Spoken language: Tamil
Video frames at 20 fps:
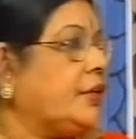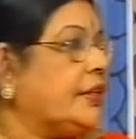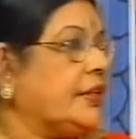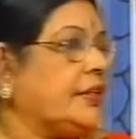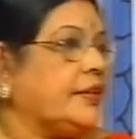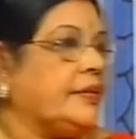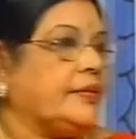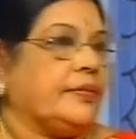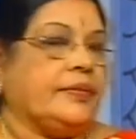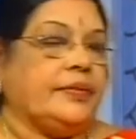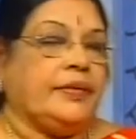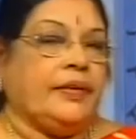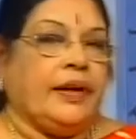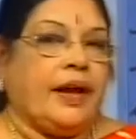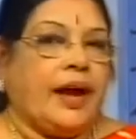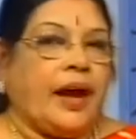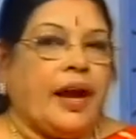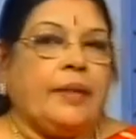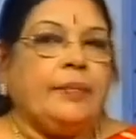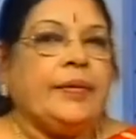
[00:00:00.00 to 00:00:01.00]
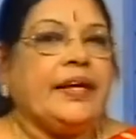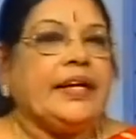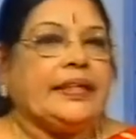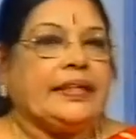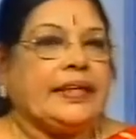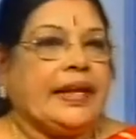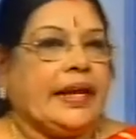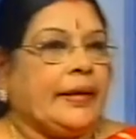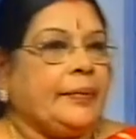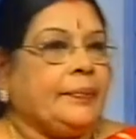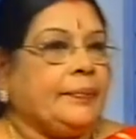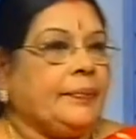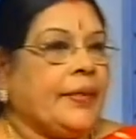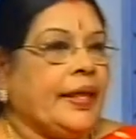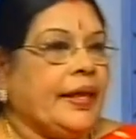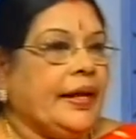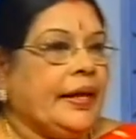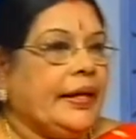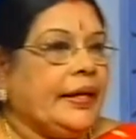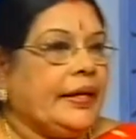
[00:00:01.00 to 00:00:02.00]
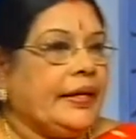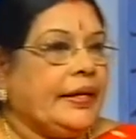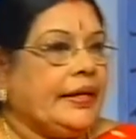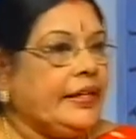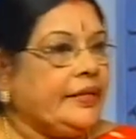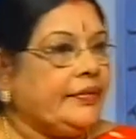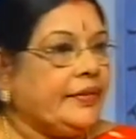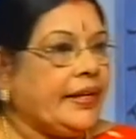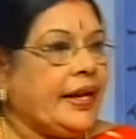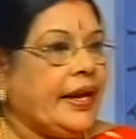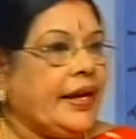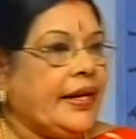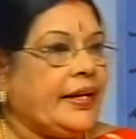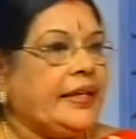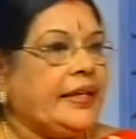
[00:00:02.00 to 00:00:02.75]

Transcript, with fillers: ஒரு ஆன்மீகத்தில் ரெண்டு